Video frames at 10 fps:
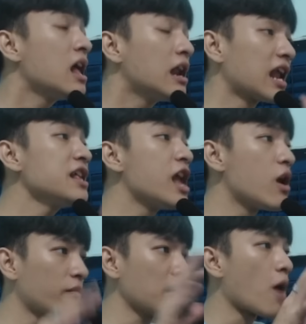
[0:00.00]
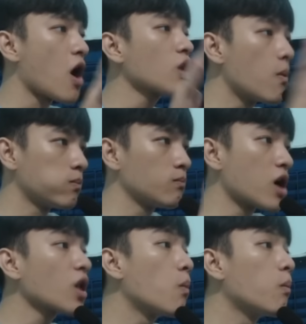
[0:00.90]
lấy nhiều là phải bỏ thùng
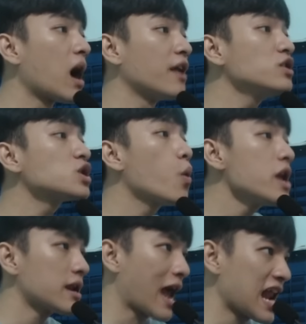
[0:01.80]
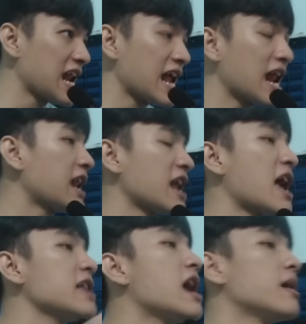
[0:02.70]
mà nước suối á, đẩy
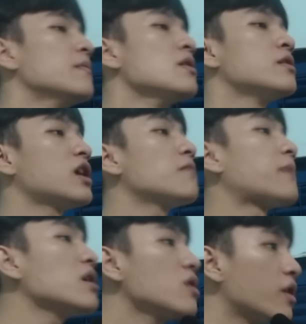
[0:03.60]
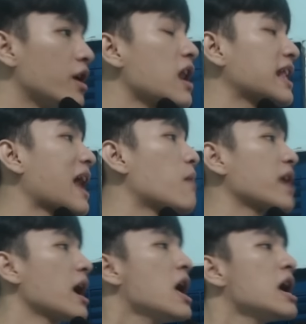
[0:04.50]
về, cho nên phải có người đó là trong
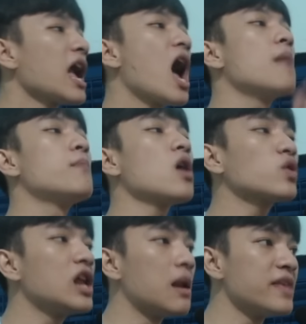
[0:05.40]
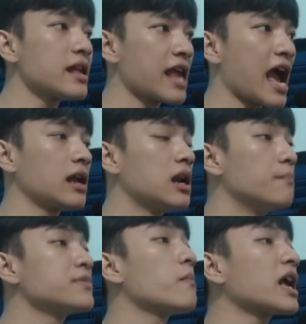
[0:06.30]
nha. Cái hôm đó tôi đi lụm ve chai,
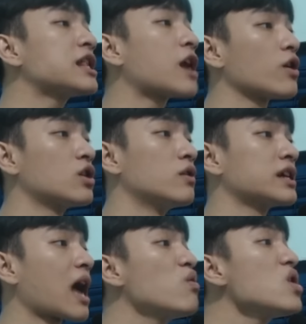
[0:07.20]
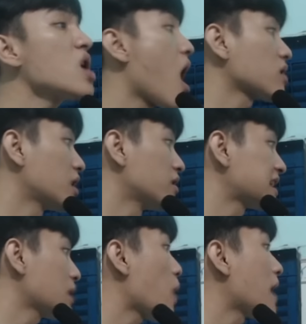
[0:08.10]
lụm trong mấy cái chòi, thường người ta uống nước ngọt thì người
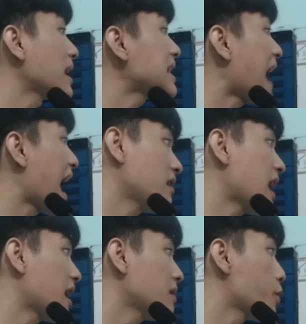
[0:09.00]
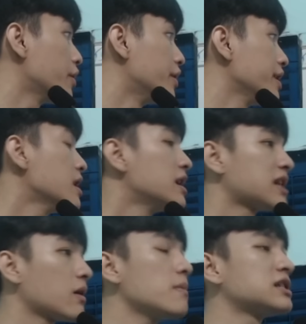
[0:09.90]
ta sẽ quăng mấy cái chai đó ra đó mọi người,
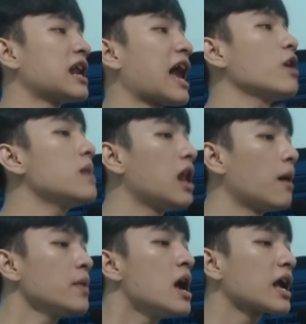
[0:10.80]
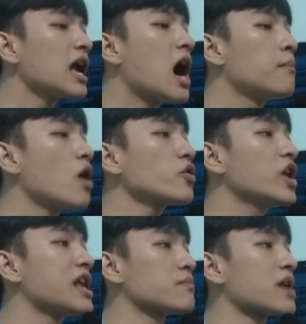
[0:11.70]
xong cái mình sẽ lại đó mình lụm. Cái hôm đó tôi
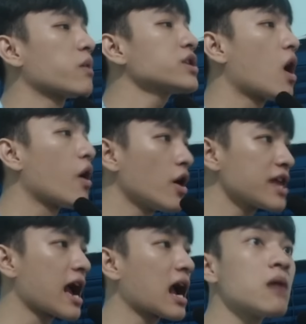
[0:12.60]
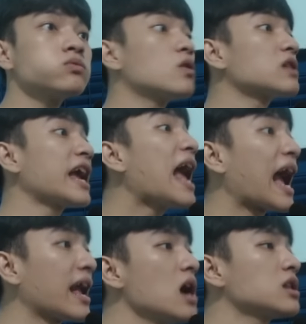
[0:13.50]
đi vòng cái chòi đó nha, không có thấy
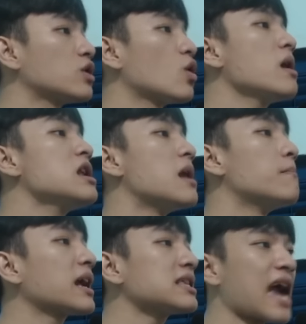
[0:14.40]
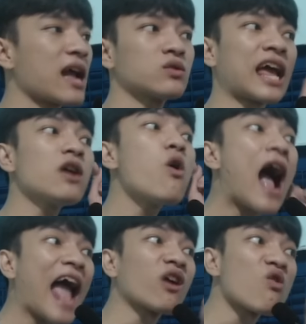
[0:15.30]
ai hết, thì tôi mới đi lụm mấy cái chai. Tôi thấy có
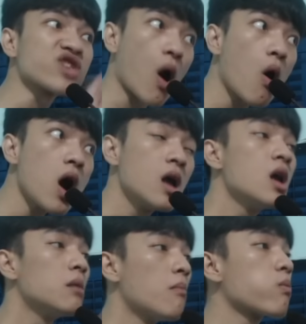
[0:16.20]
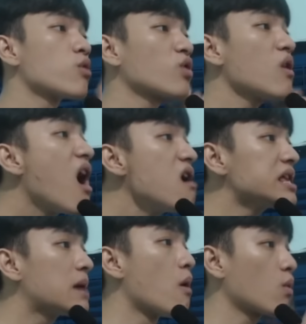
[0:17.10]
2 con chó, một con chó
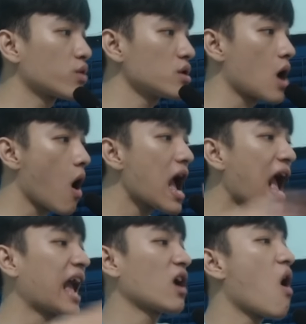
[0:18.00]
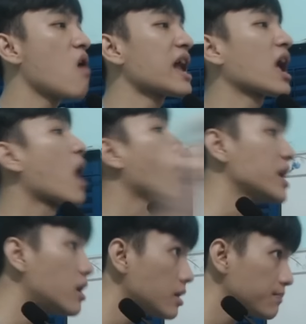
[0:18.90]
lớn và một con chó nhỏ, 2 con đang ngồi
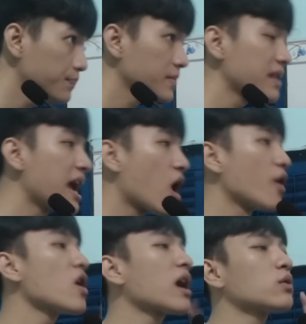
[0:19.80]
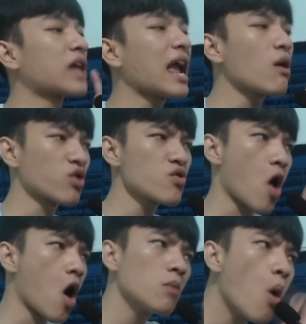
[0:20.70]
vậy đó, đang ngồi đó. Cái tôi thấy con chó
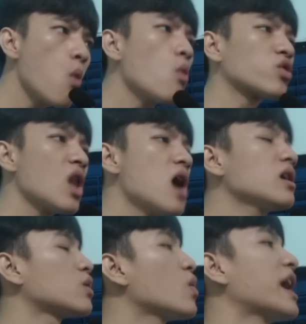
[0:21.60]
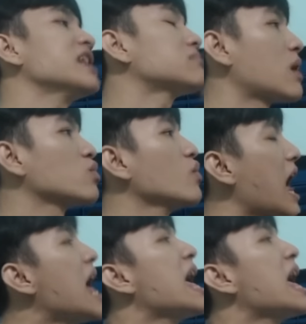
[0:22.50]
nhỏ nó bú con chó lớn, thì tôi nghĩ trong đầu tôi là